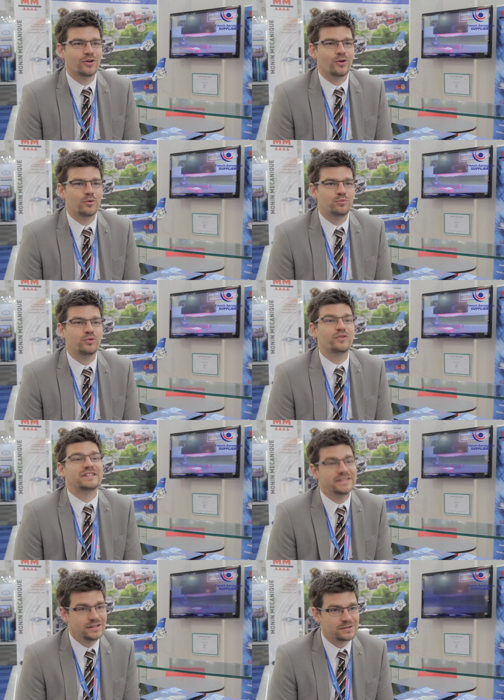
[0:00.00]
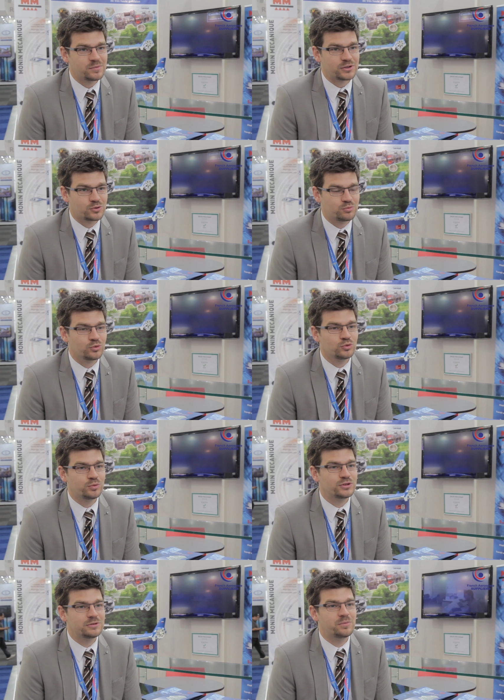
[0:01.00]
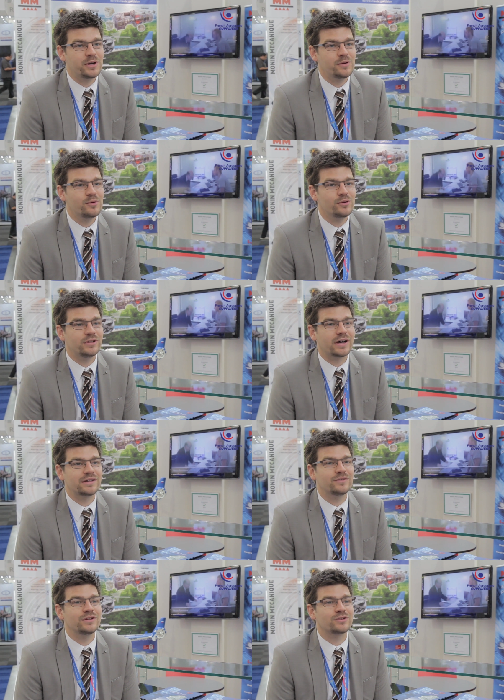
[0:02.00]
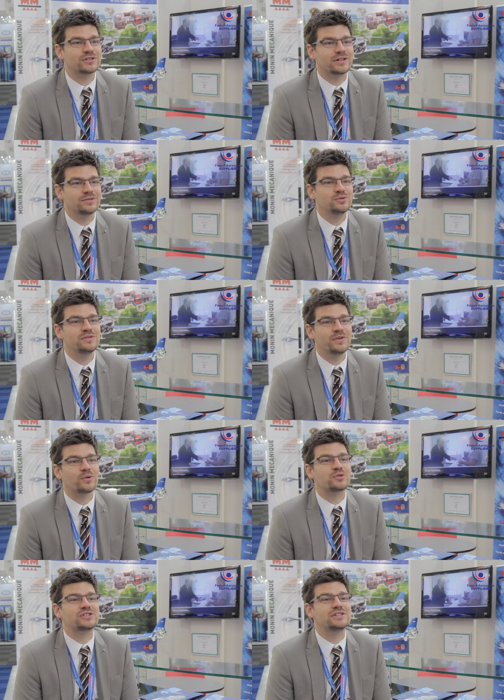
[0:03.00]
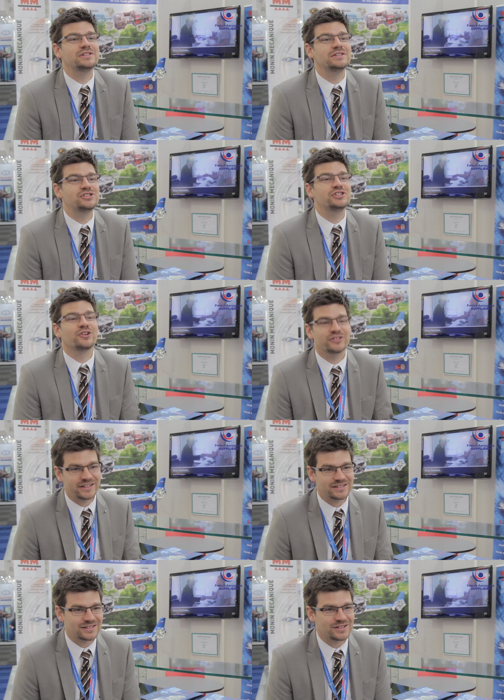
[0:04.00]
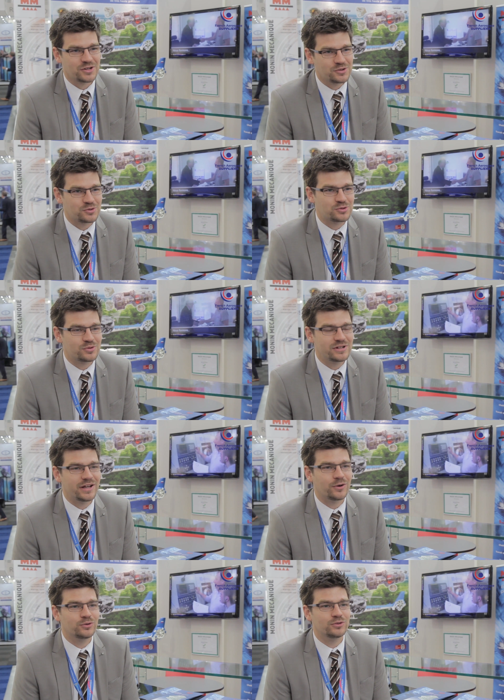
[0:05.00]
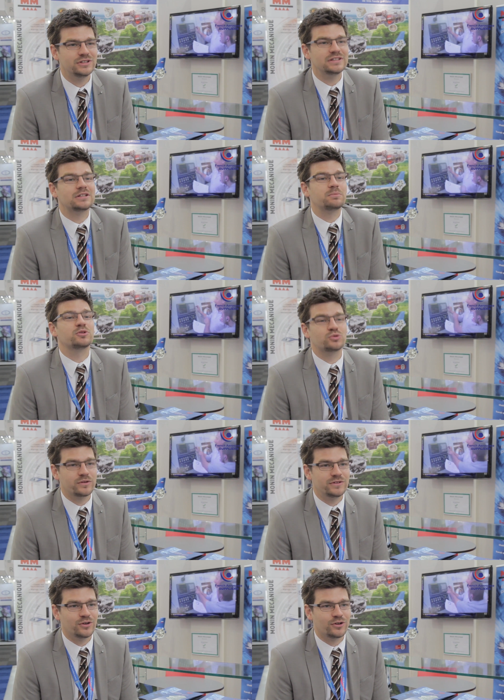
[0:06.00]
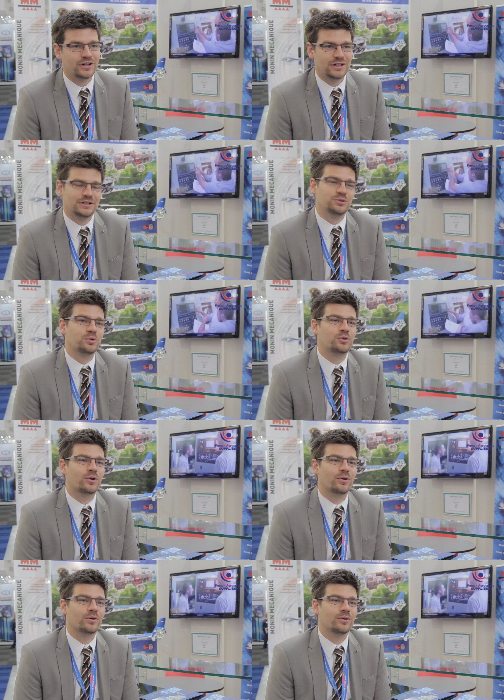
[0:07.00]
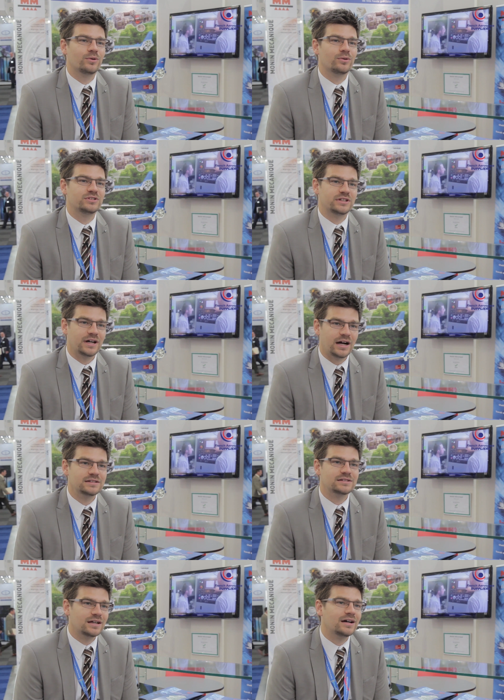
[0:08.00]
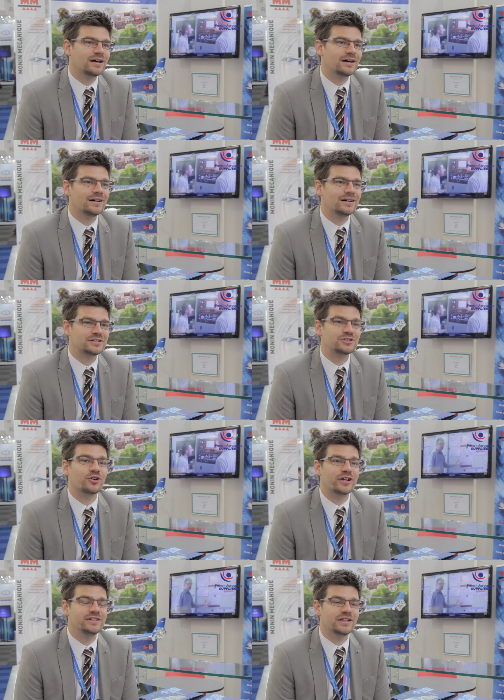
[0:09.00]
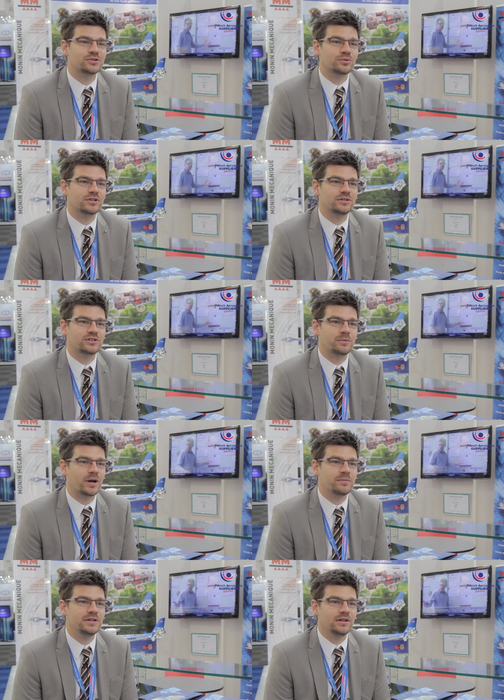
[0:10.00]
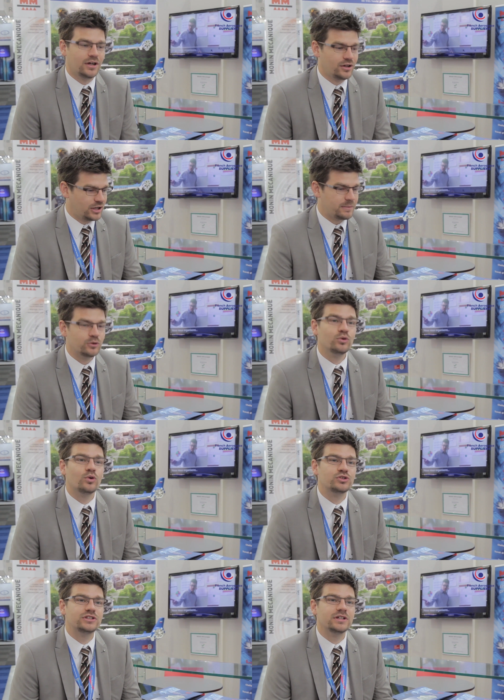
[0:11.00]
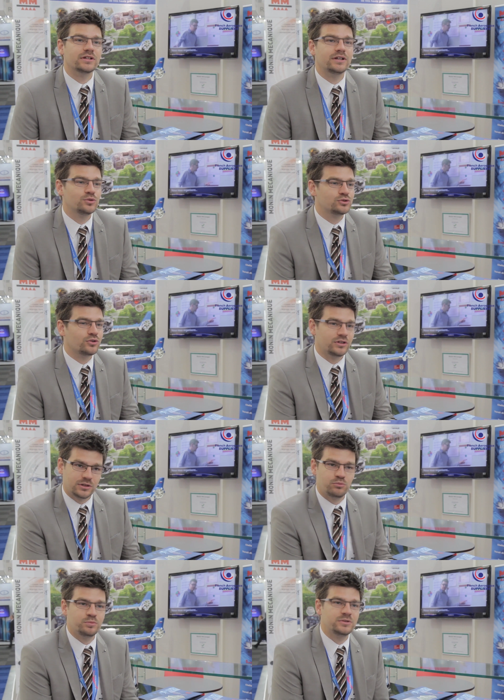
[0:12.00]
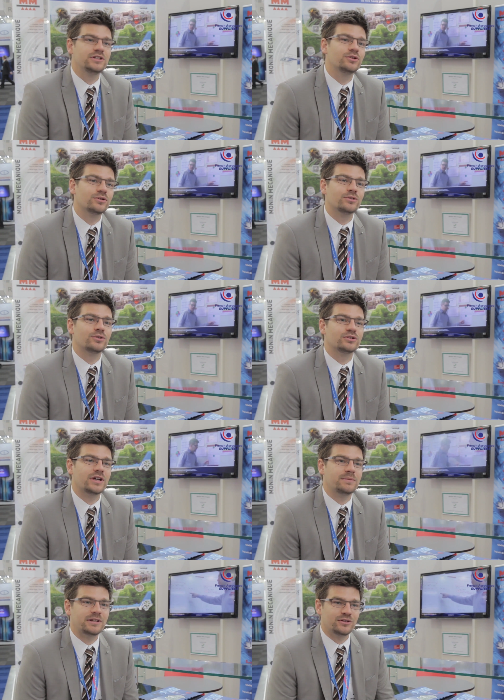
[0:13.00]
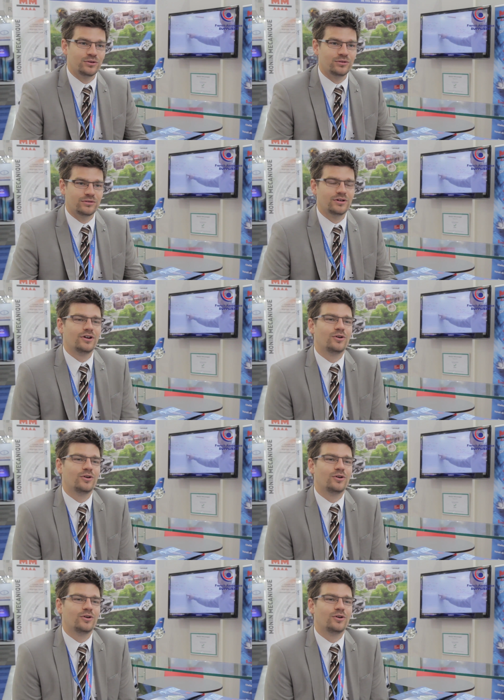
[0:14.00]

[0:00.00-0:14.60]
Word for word: euh, plus facile, parce que pour nous, petite PME, d'arriver dans un univers aussi gigantesque que celui de l'aéronautique, ce n'était pas toujours évident. Donc euh, c'est grâce à, cette organisation qui nous a permis et eh ben, de grossir. Il y a deux ans, on était plus petit que, que ça. Maintenant,